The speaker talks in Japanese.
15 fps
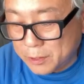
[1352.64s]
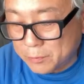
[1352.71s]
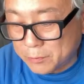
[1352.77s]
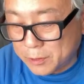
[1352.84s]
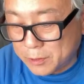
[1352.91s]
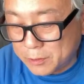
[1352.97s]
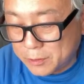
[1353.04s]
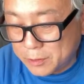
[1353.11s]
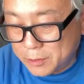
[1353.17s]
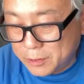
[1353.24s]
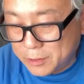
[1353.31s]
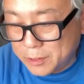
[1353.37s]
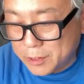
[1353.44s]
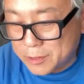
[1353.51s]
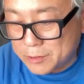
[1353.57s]
なかなか
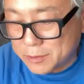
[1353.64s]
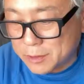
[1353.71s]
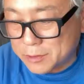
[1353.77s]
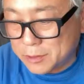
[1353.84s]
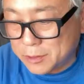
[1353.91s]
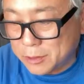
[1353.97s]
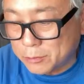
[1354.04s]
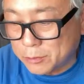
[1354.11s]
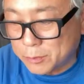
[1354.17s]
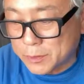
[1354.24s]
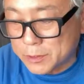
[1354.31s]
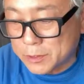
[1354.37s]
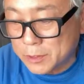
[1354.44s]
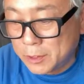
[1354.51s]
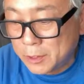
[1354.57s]
いいレンズがついており
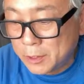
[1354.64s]
ます。